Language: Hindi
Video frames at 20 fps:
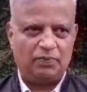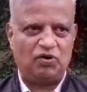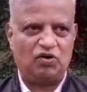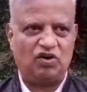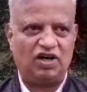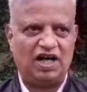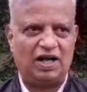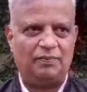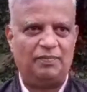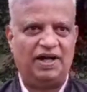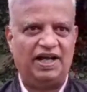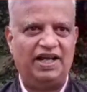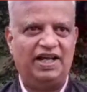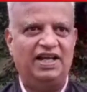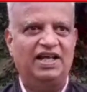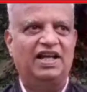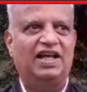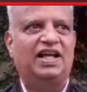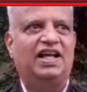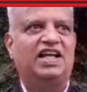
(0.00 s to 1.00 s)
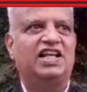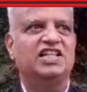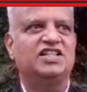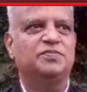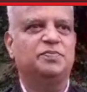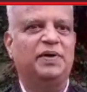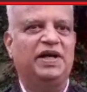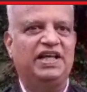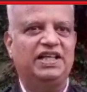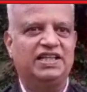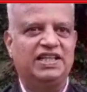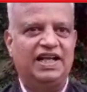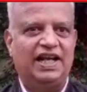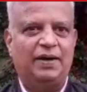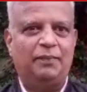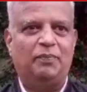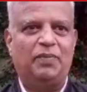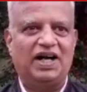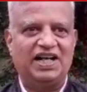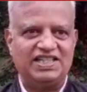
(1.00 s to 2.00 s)
प्रोग्राम है इसमें
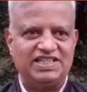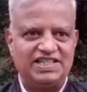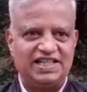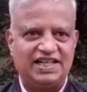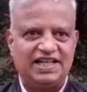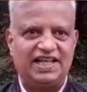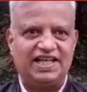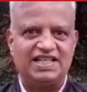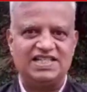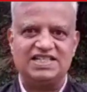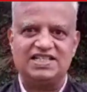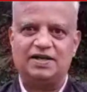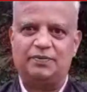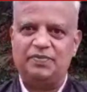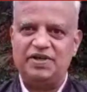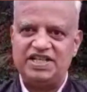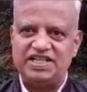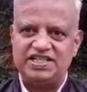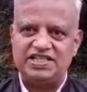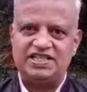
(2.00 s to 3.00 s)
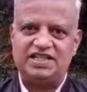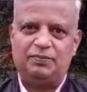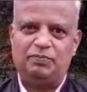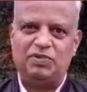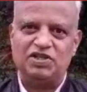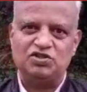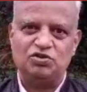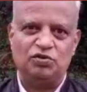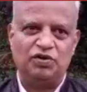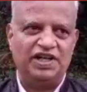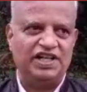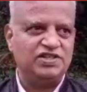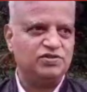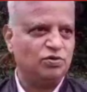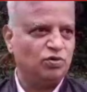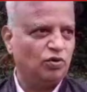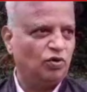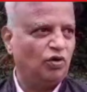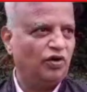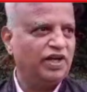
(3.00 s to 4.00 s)
इतने बढ़ चढ़ के सभी मसूरी
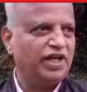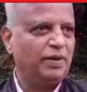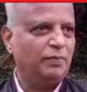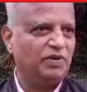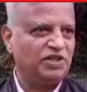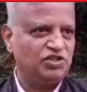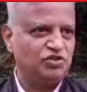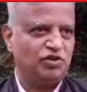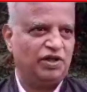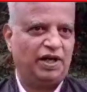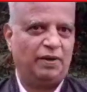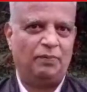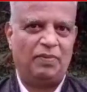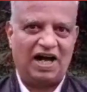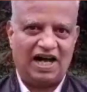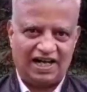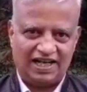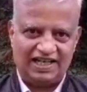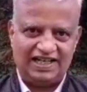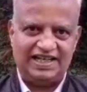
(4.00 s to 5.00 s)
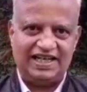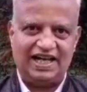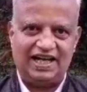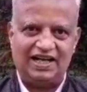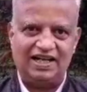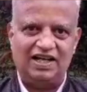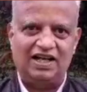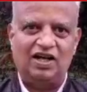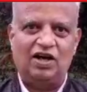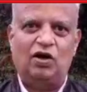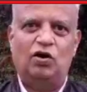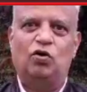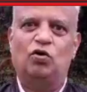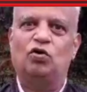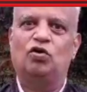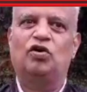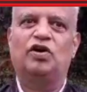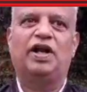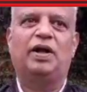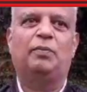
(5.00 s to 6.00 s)
स्कूलों के बच्चों ने भाग लिया
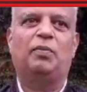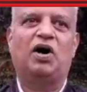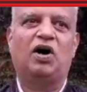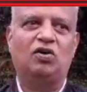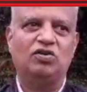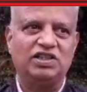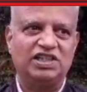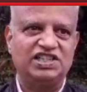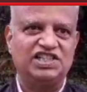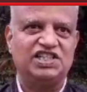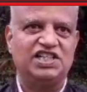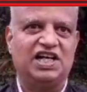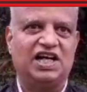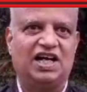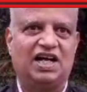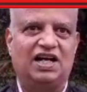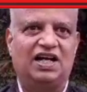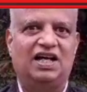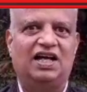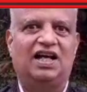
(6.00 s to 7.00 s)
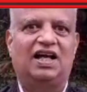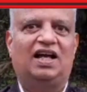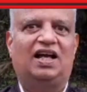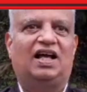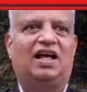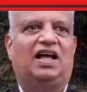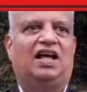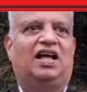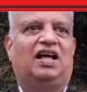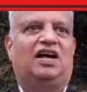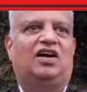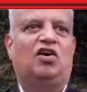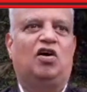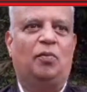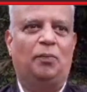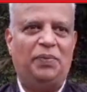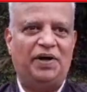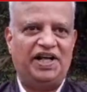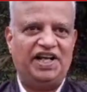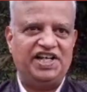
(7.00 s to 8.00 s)
उन्होंने बहुत अच्छा
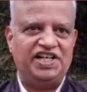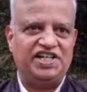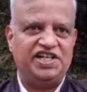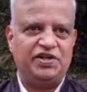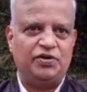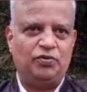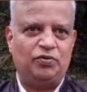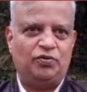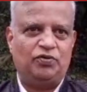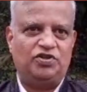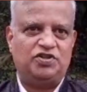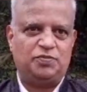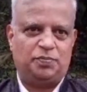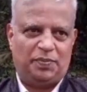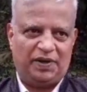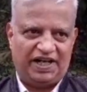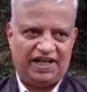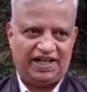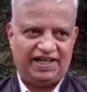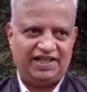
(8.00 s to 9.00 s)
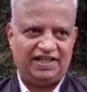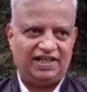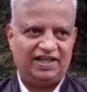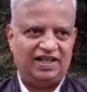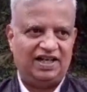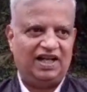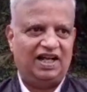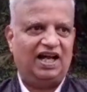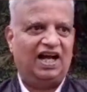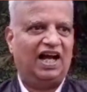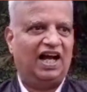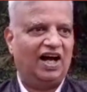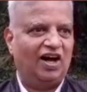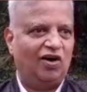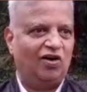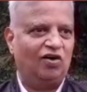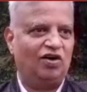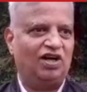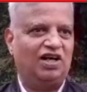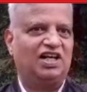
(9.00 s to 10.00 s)
कॉम्पिटिटिव स्पिरिट
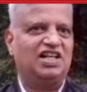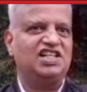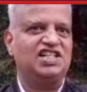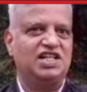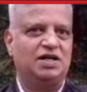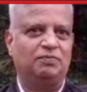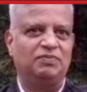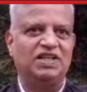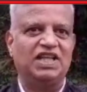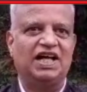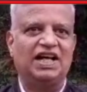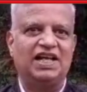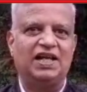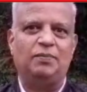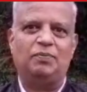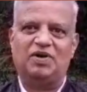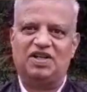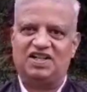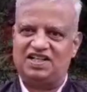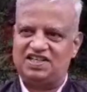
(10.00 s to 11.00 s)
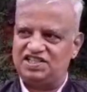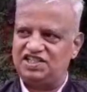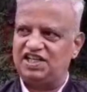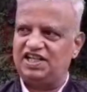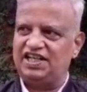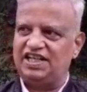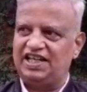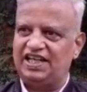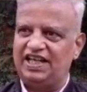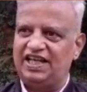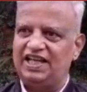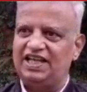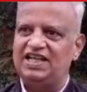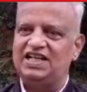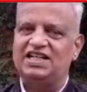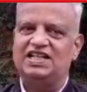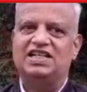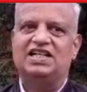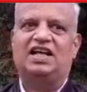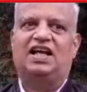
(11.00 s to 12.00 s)
और क्षमता की प्रदर्शन की
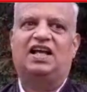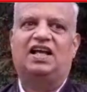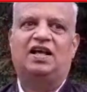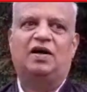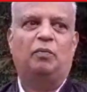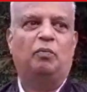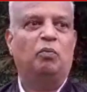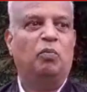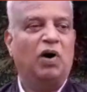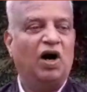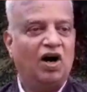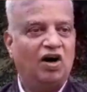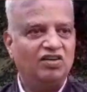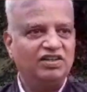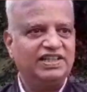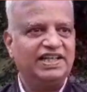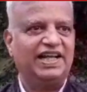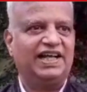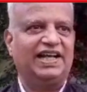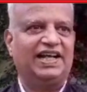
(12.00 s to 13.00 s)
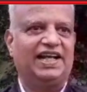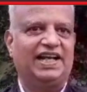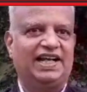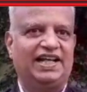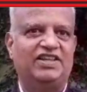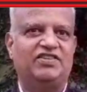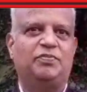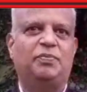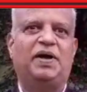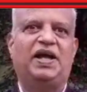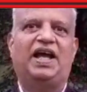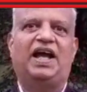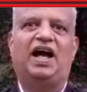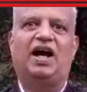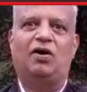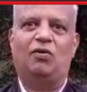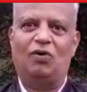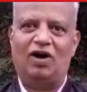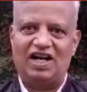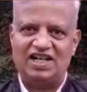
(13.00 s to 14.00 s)
बहुत कैटेगरीज में
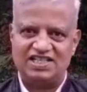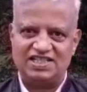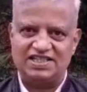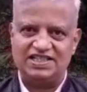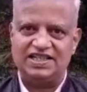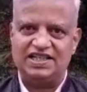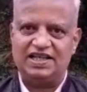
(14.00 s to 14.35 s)
अवार्ड्स